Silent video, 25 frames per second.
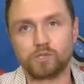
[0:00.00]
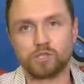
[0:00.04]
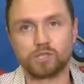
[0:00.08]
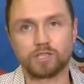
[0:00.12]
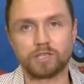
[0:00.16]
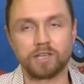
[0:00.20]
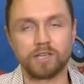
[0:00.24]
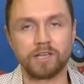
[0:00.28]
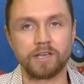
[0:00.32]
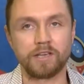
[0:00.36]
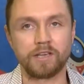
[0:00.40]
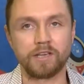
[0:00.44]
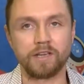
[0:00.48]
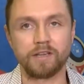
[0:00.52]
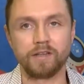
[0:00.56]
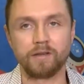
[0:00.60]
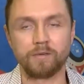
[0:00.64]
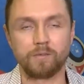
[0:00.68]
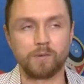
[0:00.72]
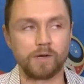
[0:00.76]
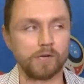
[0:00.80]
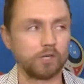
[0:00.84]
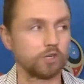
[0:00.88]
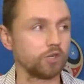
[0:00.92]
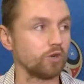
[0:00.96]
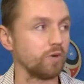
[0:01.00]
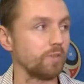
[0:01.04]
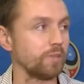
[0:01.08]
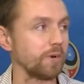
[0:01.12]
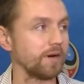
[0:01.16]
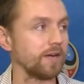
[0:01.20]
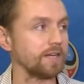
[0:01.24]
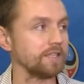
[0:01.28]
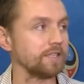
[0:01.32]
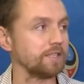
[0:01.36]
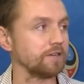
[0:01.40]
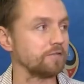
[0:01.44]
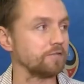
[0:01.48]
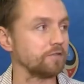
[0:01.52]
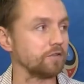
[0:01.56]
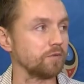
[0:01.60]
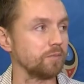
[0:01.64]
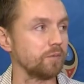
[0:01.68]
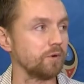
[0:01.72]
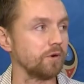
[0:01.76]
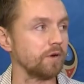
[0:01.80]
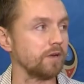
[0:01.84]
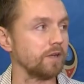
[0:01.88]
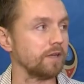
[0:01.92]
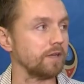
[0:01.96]
Впечатление, большой праздник
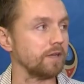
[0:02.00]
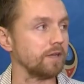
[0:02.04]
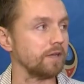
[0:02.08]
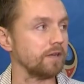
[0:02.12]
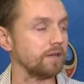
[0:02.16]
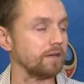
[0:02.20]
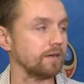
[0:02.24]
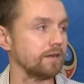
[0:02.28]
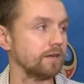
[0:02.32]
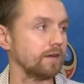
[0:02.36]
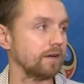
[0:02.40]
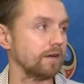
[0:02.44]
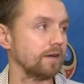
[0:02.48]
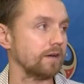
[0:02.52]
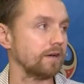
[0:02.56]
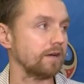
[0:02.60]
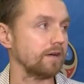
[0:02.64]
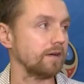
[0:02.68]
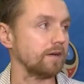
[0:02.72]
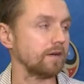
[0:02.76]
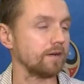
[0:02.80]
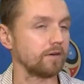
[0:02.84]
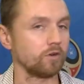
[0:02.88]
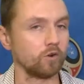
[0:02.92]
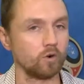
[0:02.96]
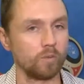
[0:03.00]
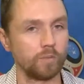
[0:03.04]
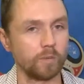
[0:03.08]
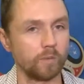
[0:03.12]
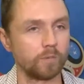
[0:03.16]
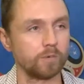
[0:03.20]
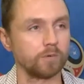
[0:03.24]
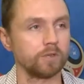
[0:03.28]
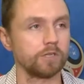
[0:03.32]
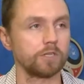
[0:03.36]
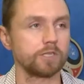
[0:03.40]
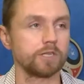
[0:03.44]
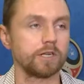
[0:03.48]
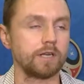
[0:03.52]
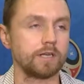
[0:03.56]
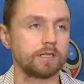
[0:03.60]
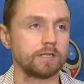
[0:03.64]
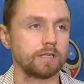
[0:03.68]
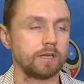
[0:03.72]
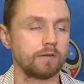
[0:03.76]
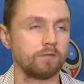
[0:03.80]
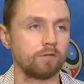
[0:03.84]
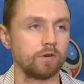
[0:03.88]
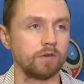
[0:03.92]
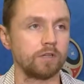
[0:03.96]
футбольный. Э, группы
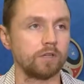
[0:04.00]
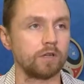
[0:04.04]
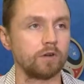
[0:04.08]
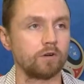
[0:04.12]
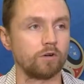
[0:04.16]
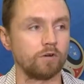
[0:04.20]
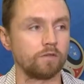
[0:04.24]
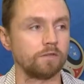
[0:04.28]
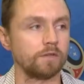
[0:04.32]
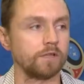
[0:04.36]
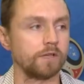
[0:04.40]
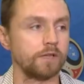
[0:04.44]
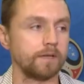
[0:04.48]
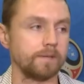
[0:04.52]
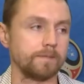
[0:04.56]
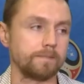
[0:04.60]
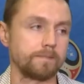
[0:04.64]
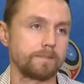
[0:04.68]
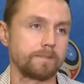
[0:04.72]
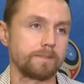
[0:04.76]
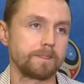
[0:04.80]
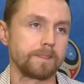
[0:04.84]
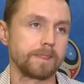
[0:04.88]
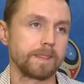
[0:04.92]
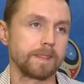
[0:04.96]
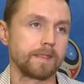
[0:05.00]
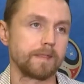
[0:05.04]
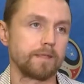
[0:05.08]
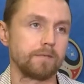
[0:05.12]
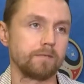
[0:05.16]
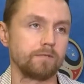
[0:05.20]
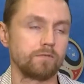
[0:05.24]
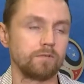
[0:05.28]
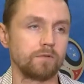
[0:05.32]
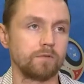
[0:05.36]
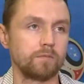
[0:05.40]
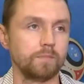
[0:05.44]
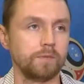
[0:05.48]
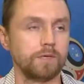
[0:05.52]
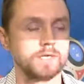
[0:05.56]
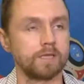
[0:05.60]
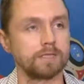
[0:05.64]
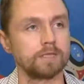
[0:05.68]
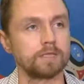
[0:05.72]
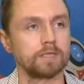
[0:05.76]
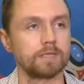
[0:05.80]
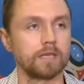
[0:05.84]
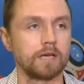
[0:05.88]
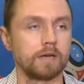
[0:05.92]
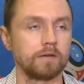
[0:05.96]
получились довольно ровные, вот,
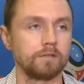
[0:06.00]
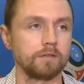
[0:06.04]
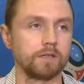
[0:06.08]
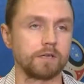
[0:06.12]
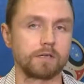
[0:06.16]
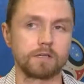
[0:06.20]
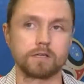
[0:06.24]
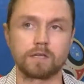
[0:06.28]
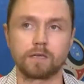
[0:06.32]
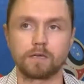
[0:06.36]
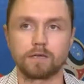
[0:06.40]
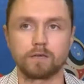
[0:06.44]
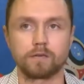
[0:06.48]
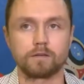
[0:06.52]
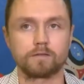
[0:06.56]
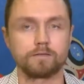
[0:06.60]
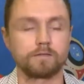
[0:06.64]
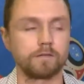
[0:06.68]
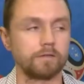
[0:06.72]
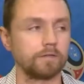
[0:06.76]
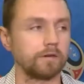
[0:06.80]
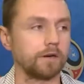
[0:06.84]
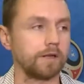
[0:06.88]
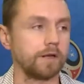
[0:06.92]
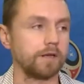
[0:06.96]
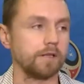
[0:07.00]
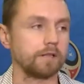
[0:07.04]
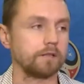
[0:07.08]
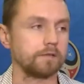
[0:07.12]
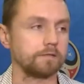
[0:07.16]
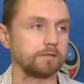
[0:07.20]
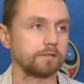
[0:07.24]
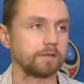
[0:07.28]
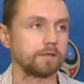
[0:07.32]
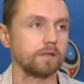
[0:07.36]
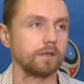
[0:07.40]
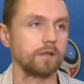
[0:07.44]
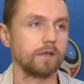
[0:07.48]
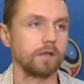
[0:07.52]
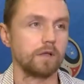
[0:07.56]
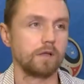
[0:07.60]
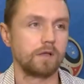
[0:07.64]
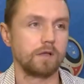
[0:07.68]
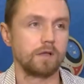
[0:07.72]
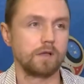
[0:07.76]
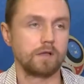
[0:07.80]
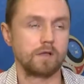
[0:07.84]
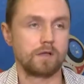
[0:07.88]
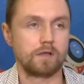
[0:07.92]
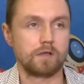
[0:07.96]
без явных таких фаворитов.
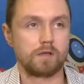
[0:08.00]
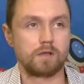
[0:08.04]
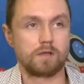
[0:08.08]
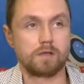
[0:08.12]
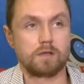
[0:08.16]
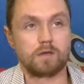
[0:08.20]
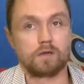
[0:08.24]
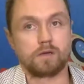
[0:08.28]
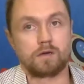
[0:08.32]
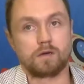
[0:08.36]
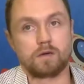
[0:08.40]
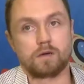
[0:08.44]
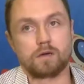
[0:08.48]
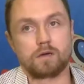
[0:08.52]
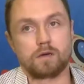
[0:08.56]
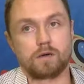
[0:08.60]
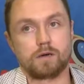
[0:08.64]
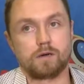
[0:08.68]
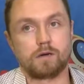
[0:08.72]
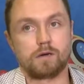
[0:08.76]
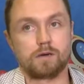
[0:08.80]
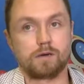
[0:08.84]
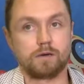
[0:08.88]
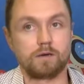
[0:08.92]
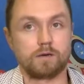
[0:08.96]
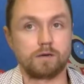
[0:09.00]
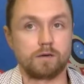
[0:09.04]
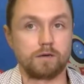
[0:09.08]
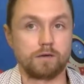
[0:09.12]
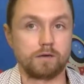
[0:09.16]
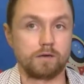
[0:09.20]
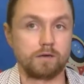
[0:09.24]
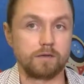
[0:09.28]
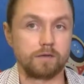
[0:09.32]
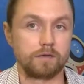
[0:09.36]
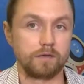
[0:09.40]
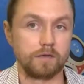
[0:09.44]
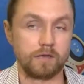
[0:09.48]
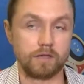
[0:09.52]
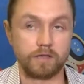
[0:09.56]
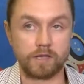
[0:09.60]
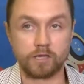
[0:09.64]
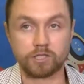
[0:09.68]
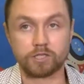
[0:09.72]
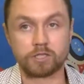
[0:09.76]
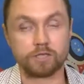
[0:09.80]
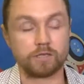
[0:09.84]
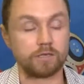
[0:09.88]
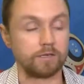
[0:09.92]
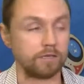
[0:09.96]
Э, для
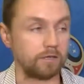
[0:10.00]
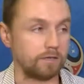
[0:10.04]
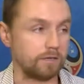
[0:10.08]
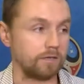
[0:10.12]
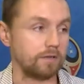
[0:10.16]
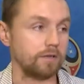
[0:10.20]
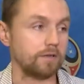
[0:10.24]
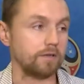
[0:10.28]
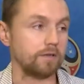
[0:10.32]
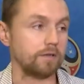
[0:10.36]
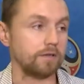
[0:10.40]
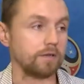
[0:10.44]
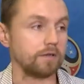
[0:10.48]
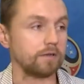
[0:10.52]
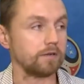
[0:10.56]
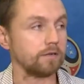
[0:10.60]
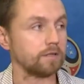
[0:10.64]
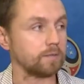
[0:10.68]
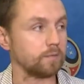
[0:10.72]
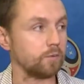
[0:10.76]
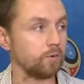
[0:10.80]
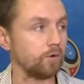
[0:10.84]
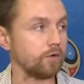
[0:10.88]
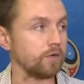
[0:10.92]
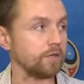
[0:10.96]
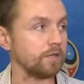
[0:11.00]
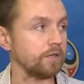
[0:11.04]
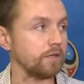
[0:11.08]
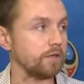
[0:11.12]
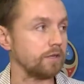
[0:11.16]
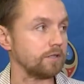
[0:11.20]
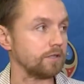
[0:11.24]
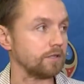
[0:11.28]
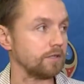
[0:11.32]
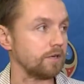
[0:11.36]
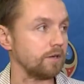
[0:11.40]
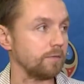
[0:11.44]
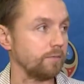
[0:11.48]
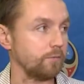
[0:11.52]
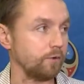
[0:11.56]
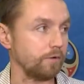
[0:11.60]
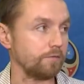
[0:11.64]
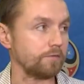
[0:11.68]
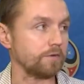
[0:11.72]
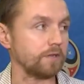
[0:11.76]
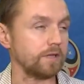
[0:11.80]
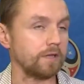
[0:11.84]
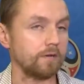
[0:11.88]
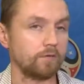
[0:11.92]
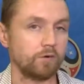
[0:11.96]
нашей сборной
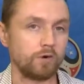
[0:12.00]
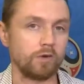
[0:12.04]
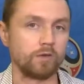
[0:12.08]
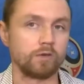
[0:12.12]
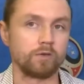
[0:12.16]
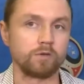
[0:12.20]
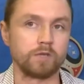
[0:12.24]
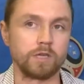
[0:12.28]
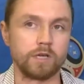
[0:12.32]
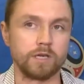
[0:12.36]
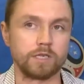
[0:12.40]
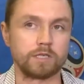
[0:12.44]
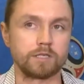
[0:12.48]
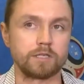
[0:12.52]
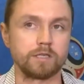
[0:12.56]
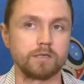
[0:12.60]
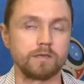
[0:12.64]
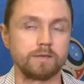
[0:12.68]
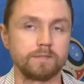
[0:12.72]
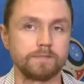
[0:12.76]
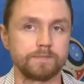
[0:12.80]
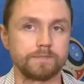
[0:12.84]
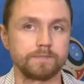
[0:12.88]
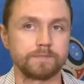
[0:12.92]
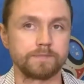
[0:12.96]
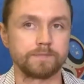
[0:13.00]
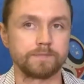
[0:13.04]
жеребьевка довольно удачная,